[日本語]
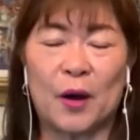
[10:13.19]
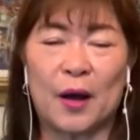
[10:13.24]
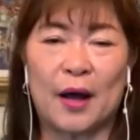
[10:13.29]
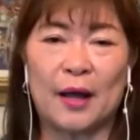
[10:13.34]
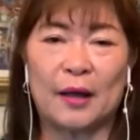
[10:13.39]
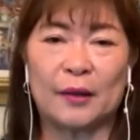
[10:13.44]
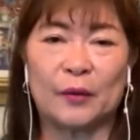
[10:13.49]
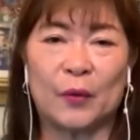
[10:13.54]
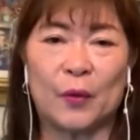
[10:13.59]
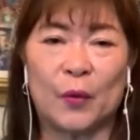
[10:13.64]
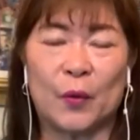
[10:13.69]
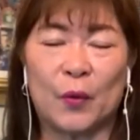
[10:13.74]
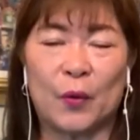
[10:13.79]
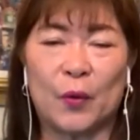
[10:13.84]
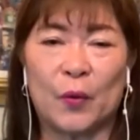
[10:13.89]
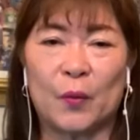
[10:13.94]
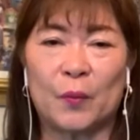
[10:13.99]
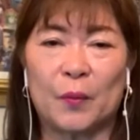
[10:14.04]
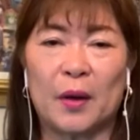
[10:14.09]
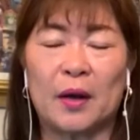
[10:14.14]
うん、あ
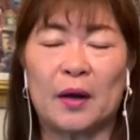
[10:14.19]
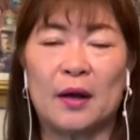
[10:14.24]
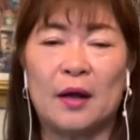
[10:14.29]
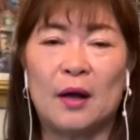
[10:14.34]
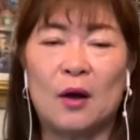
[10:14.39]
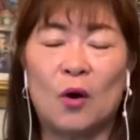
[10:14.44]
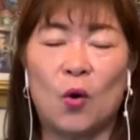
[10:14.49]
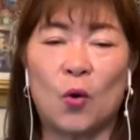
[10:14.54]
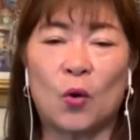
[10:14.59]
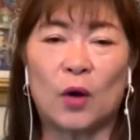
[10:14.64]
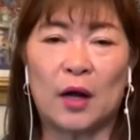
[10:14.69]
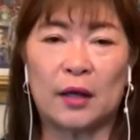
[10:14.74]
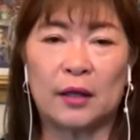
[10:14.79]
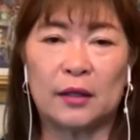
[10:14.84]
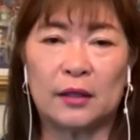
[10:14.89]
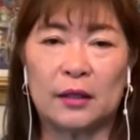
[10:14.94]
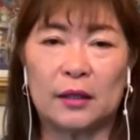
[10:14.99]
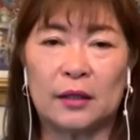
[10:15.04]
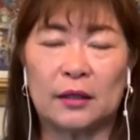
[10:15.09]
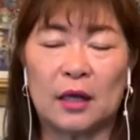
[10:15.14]
のまあ他
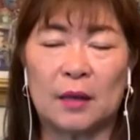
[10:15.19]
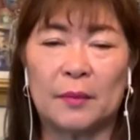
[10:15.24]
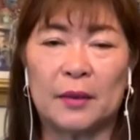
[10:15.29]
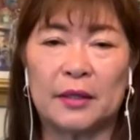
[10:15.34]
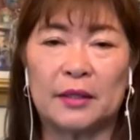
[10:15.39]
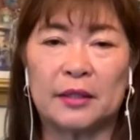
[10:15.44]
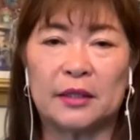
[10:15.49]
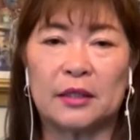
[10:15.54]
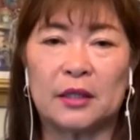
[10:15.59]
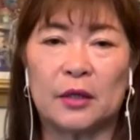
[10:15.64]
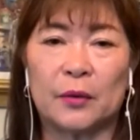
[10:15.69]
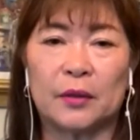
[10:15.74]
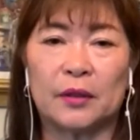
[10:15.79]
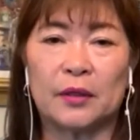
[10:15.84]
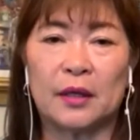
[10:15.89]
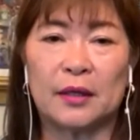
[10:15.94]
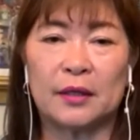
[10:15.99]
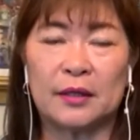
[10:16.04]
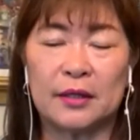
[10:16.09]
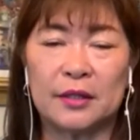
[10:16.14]
に玉石では
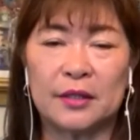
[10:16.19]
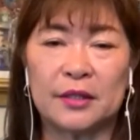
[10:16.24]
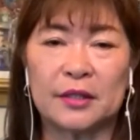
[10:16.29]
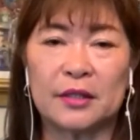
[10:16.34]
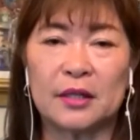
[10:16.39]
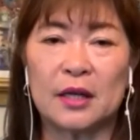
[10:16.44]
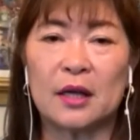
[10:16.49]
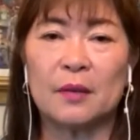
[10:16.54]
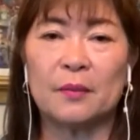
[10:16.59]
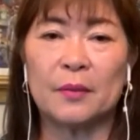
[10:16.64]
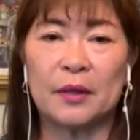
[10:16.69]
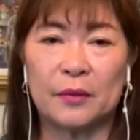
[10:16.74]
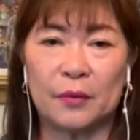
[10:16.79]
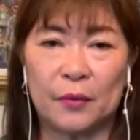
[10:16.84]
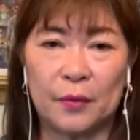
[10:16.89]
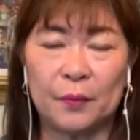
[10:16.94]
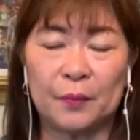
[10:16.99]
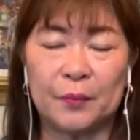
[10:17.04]
ない砂浜の